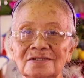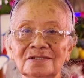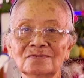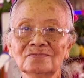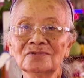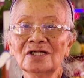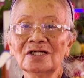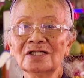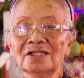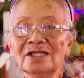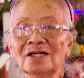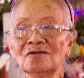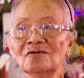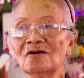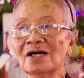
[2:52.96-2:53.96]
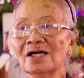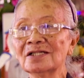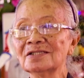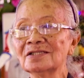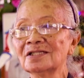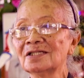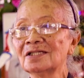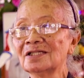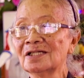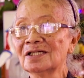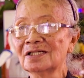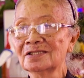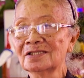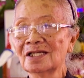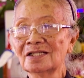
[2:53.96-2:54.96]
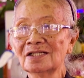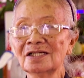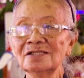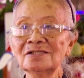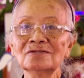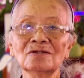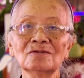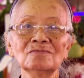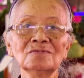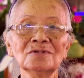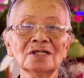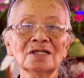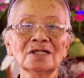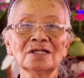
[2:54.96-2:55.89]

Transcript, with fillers: Trong thời gian qua thì nhà lớn cũng